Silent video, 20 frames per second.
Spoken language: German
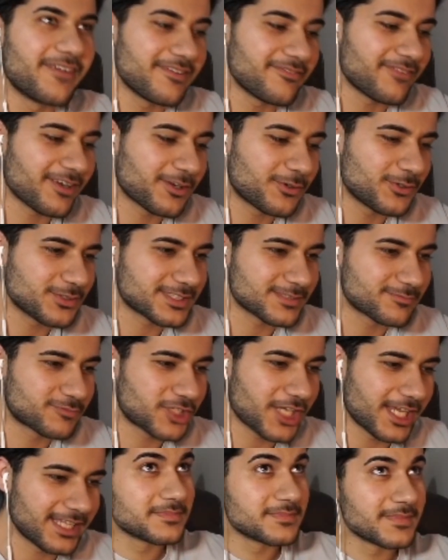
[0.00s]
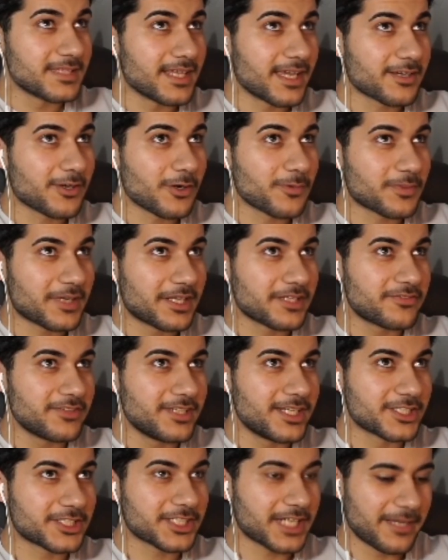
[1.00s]
war kurz im Chat. Er kommt gleich
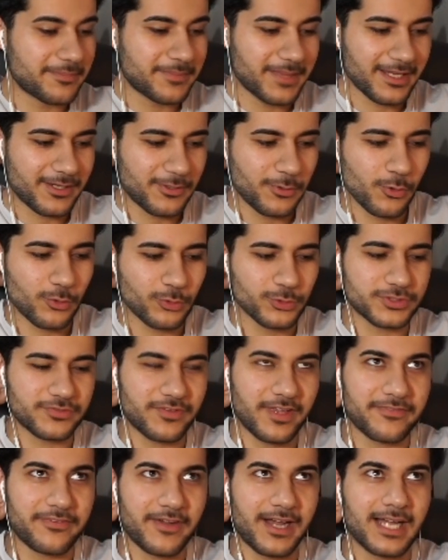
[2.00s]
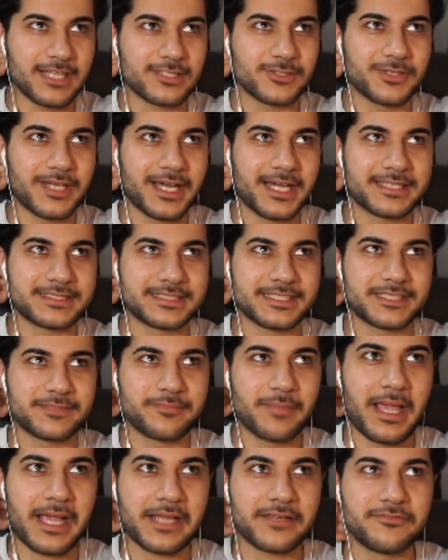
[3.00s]
wieder, schreibt er. Kokoswerfer 88.
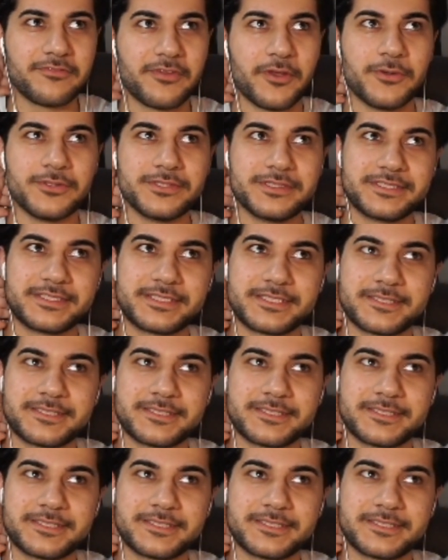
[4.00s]
Merken wir uns.